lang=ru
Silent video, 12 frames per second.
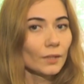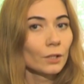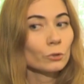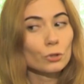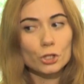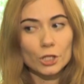
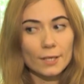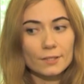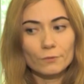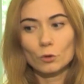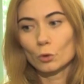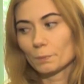Но
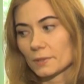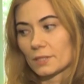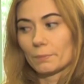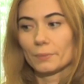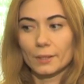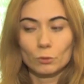сейчас в группе
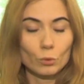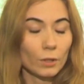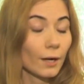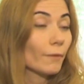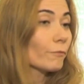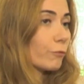температура
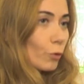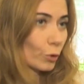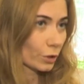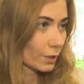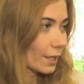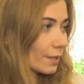
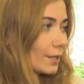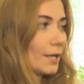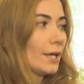комфортная,